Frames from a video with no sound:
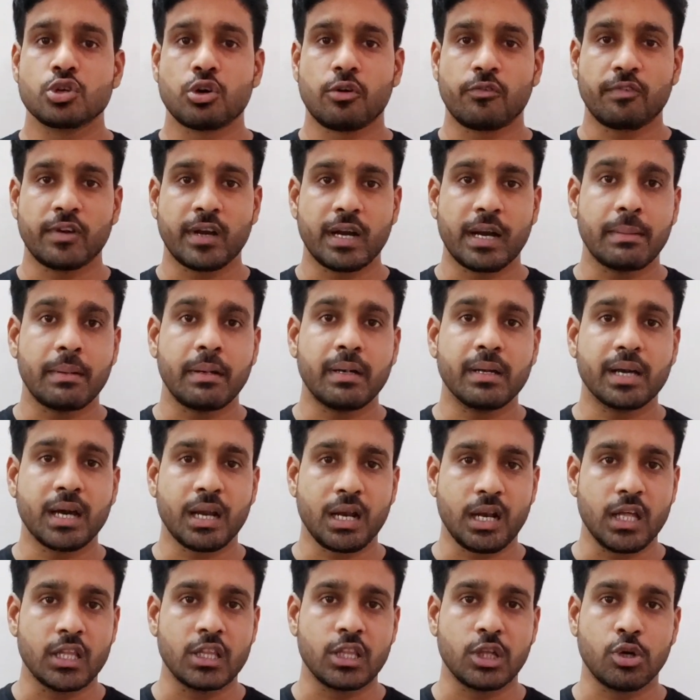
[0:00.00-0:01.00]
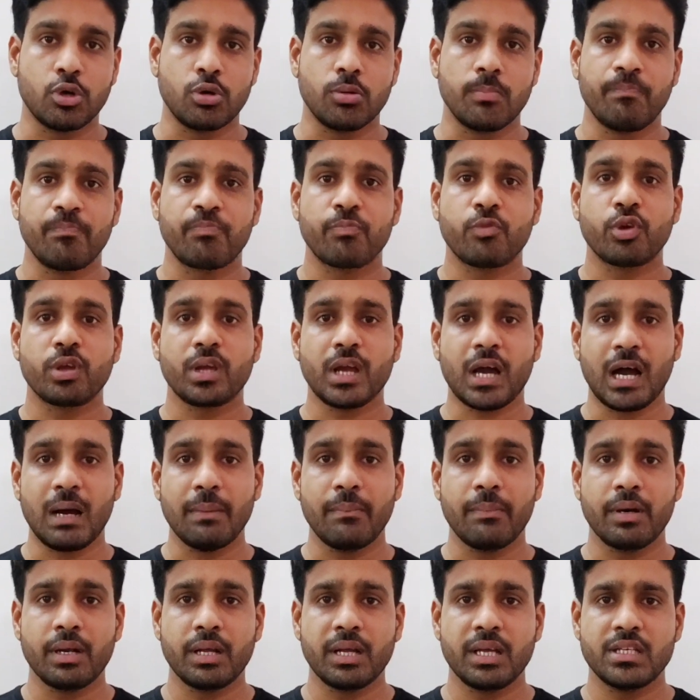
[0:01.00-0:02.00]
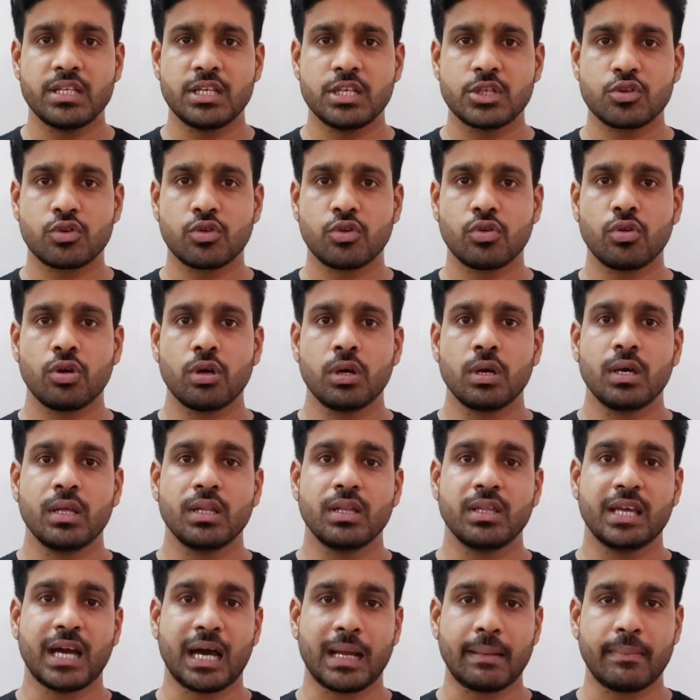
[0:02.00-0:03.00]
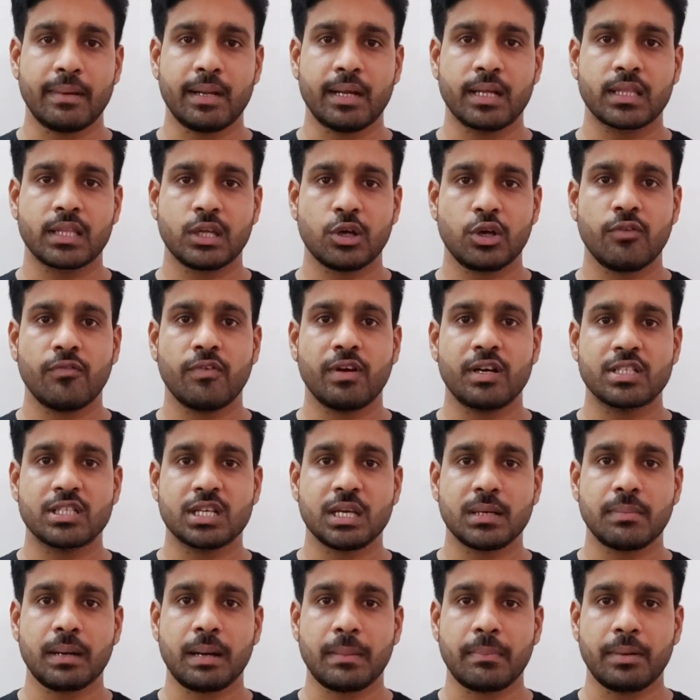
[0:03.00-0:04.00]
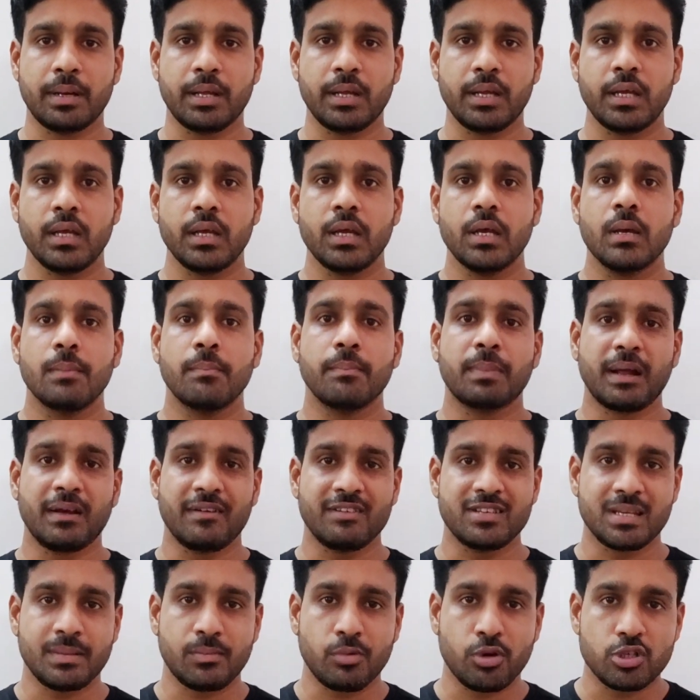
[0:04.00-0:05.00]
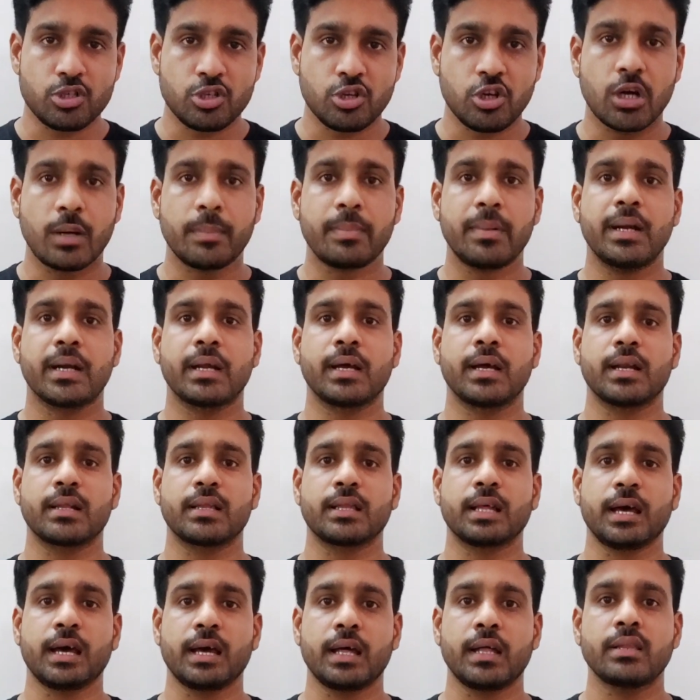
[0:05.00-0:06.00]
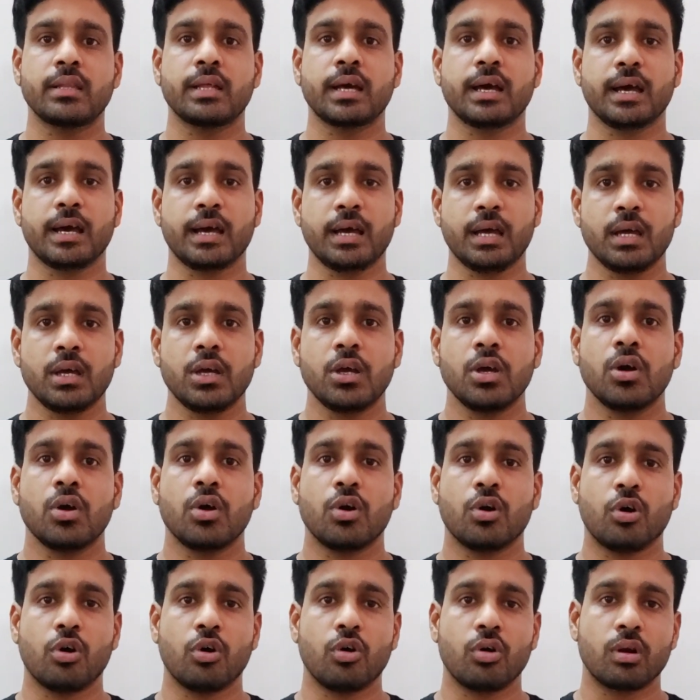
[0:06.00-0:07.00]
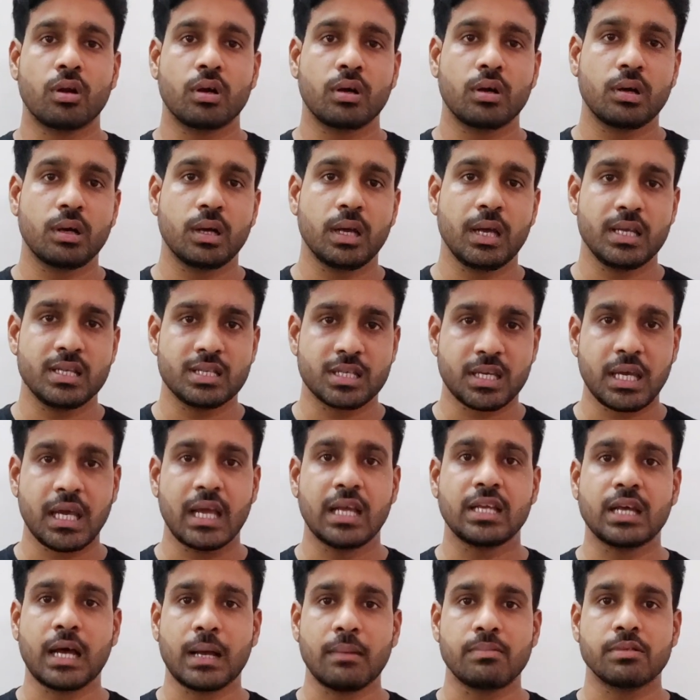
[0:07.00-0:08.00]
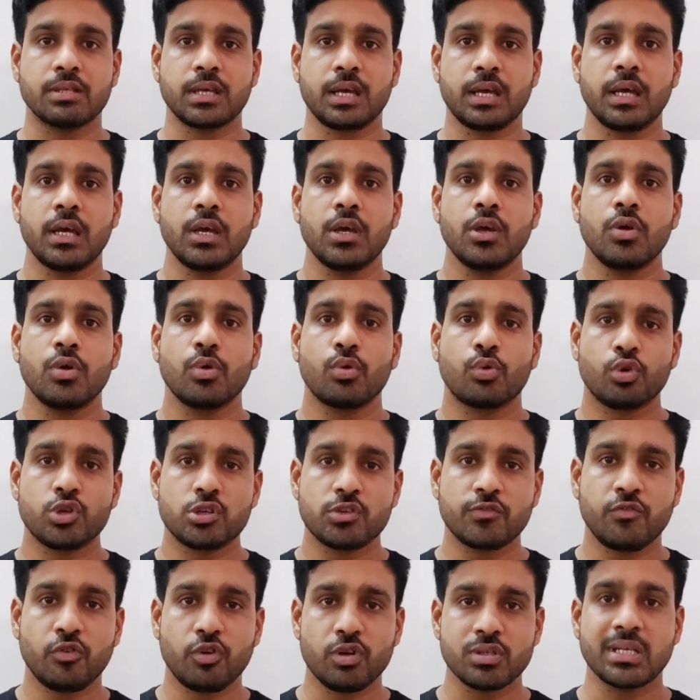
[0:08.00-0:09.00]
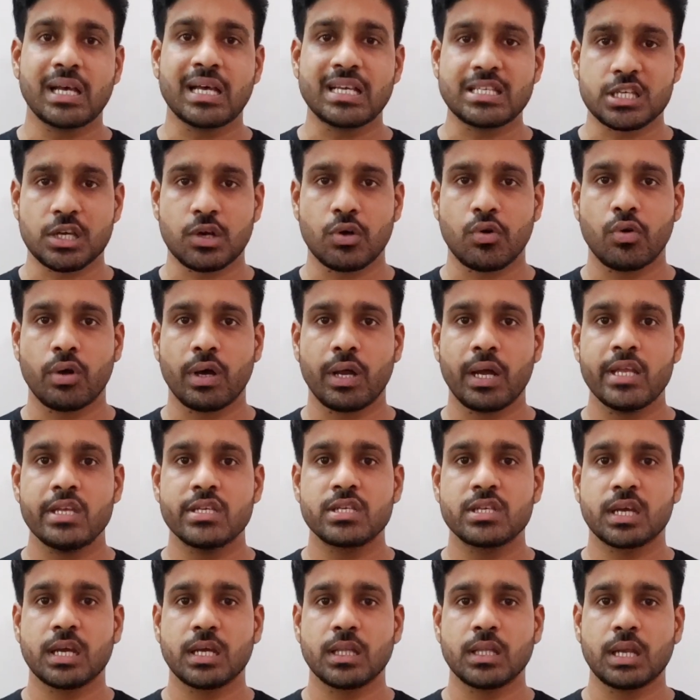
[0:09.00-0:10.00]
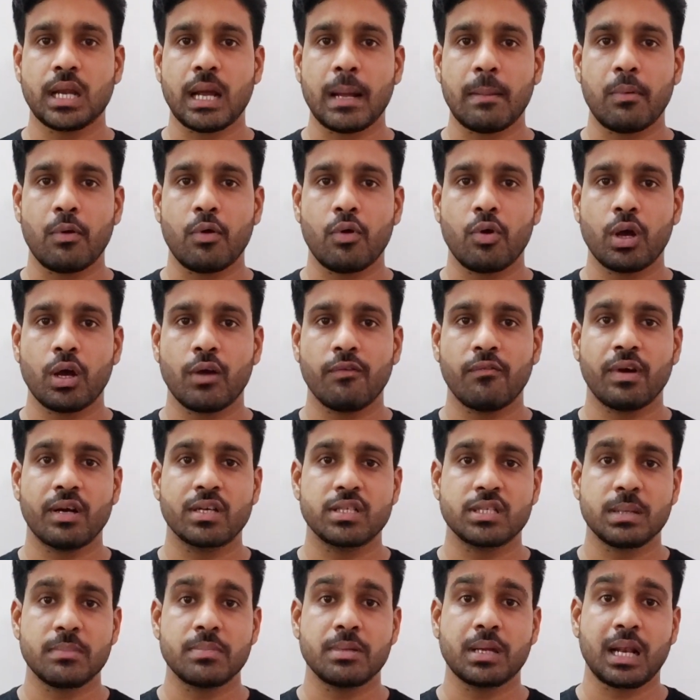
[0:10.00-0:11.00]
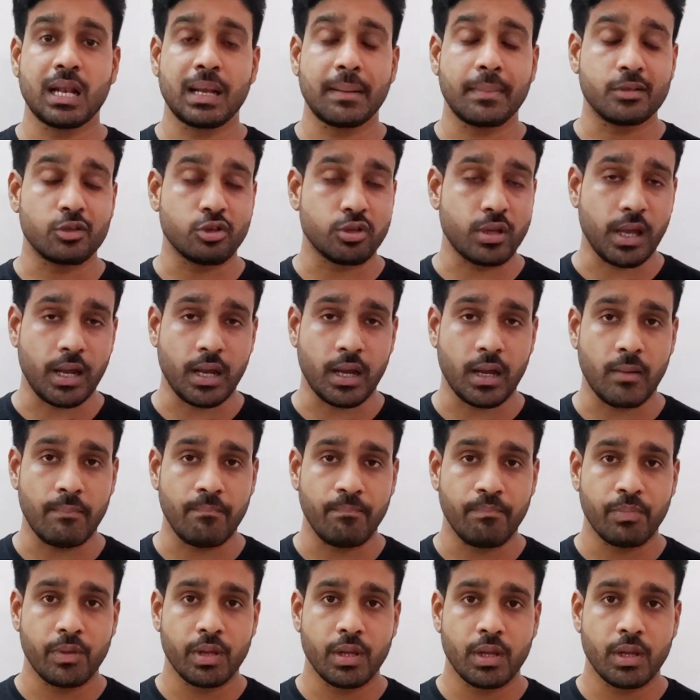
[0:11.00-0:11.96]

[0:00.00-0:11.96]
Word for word: सॉफ्टवेयर अपडेट कर लेते हो तो यहाँ पर इस चीज़ को ध्यान में रखते हुए व्हाट्सएप अपनी प्राइवेसी पॉलिसी को अपडेट करता है रहता है और इसके हिसाब से कुछ फ़ोन्स ऐसे होंगे जिसके अंदर आप लोगों का व्हाट्सएप चलना बंद हो जाएगा